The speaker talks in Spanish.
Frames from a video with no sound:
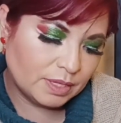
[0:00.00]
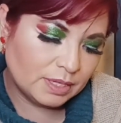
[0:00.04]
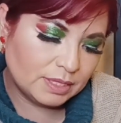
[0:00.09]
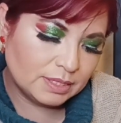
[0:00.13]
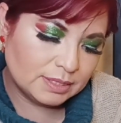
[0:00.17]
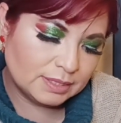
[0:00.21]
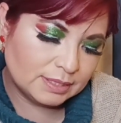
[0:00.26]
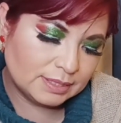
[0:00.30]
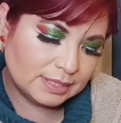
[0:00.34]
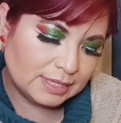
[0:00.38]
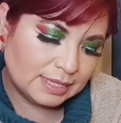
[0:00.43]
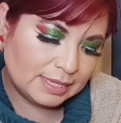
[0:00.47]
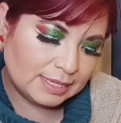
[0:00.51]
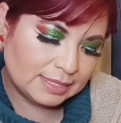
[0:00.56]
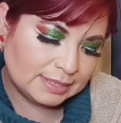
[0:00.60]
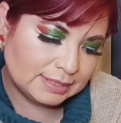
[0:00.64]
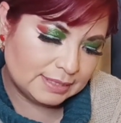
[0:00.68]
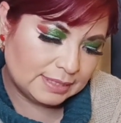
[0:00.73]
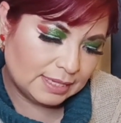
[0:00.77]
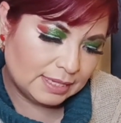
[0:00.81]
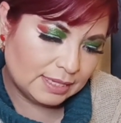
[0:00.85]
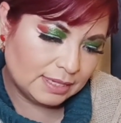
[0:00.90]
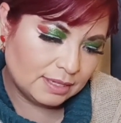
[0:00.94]
Es
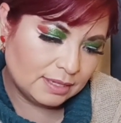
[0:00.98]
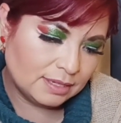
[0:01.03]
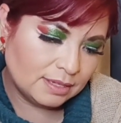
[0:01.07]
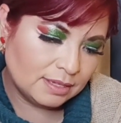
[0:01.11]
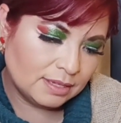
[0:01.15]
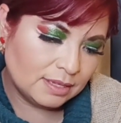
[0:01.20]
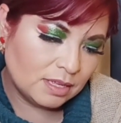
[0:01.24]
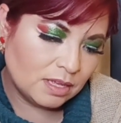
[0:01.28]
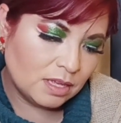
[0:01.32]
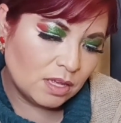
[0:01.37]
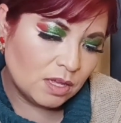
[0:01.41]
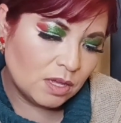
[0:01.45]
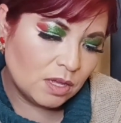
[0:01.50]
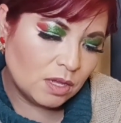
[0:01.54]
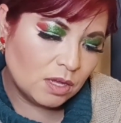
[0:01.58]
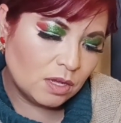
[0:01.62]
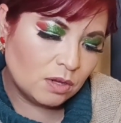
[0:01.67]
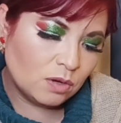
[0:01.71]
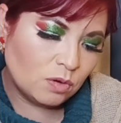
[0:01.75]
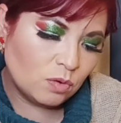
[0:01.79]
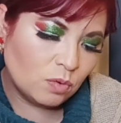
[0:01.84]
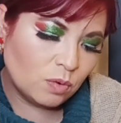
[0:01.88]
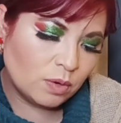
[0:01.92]
ese.
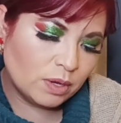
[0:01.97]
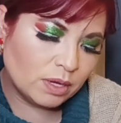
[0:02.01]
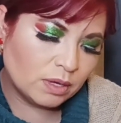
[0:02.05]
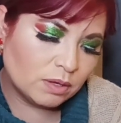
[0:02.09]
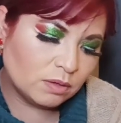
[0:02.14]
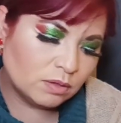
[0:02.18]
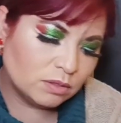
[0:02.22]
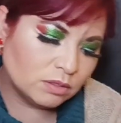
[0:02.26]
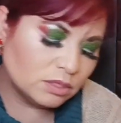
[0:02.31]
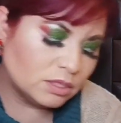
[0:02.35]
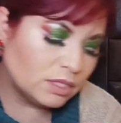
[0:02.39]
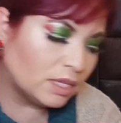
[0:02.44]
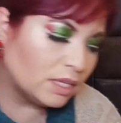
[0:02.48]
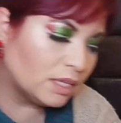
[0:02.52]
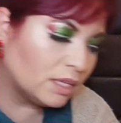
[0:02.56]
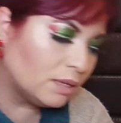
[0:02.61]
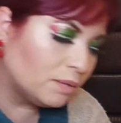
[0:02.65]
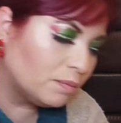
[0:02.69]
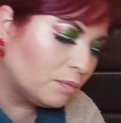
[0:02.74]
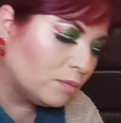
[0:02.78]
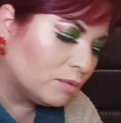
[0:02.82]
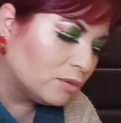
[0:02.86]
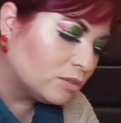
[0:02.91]
Luego
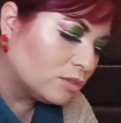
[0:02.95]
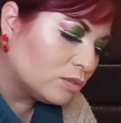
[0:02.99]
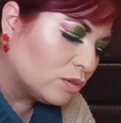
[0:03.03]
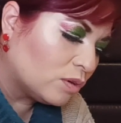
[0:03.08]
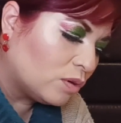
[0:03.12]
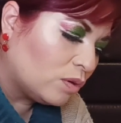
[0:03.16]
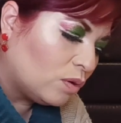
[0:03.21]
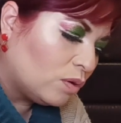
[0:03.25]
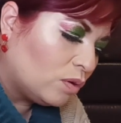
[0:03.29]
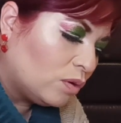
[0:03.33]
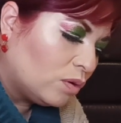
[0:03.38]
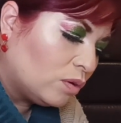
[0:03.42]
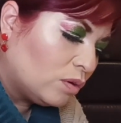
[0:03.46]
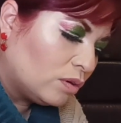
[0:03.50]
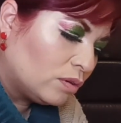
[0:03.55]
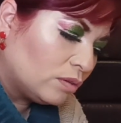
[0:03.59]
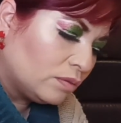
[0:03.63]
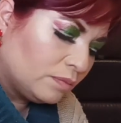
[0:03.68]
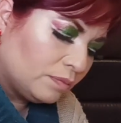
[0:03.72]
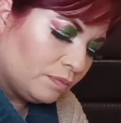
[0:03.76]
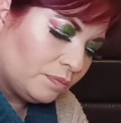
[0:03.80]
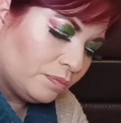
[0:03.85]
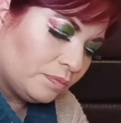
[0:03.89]
seguimos
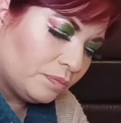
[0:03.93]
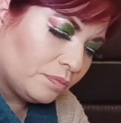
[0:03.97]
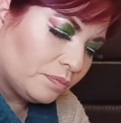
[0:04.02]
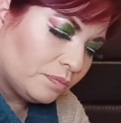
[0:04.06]
con